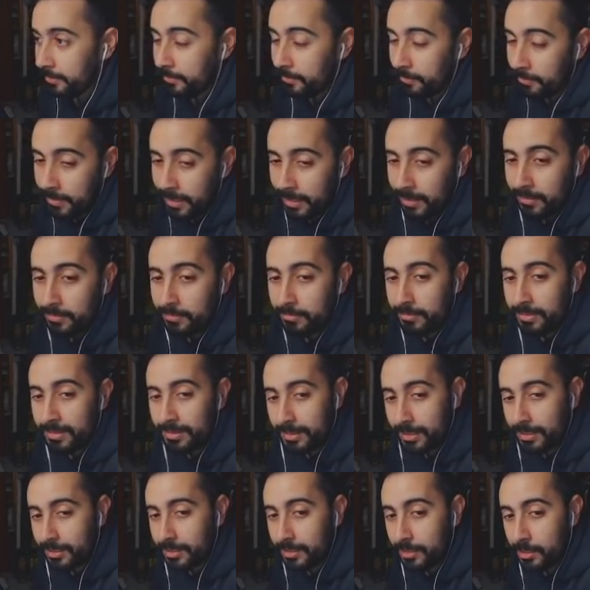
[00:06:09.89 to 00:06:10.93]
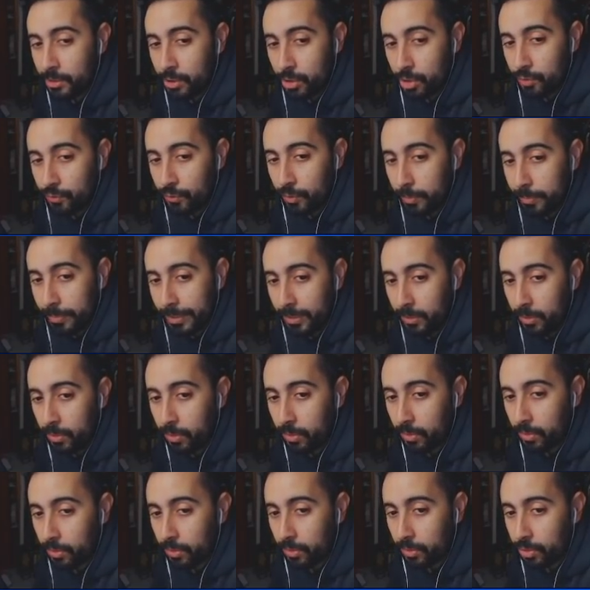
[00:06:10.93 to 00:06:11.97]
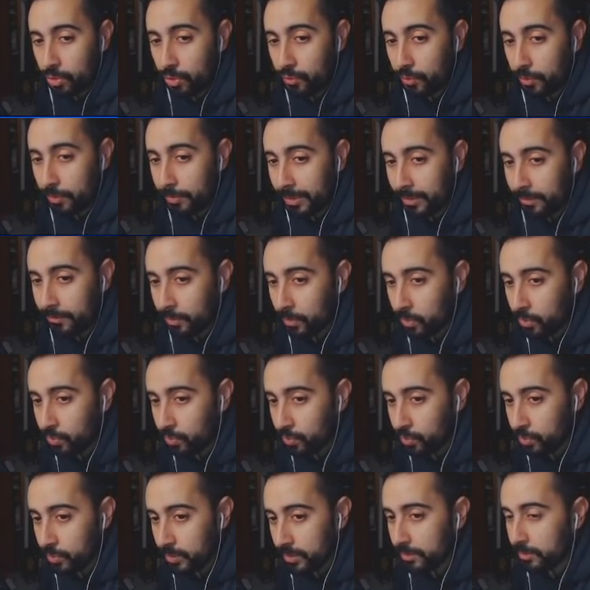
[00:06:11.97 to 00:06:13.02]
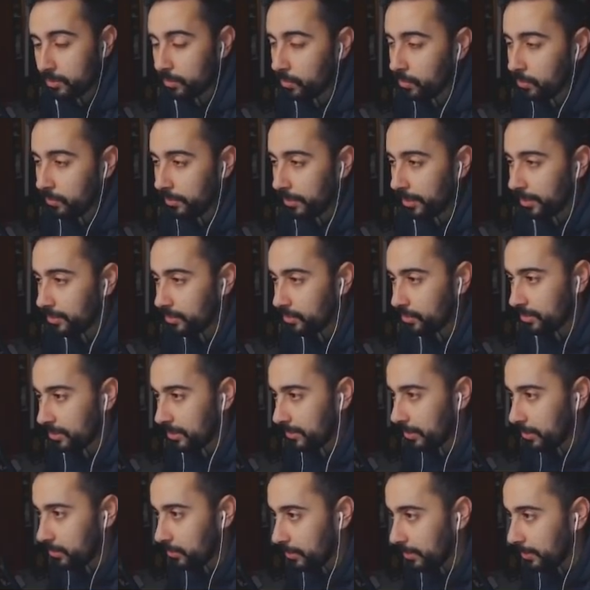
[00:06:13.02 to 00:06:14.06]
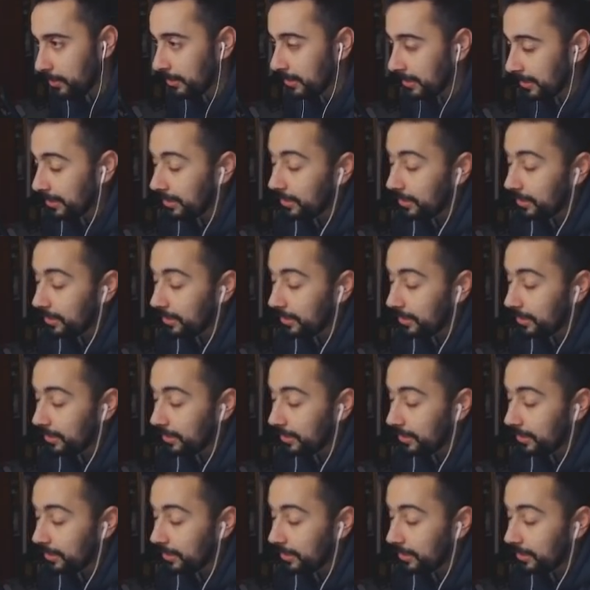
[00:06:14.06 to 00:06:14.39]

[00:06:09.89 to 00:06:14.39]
Mais Misaki, je veux pas le, je veux pas le vendre tout de suite. On verra ce que ça va donner.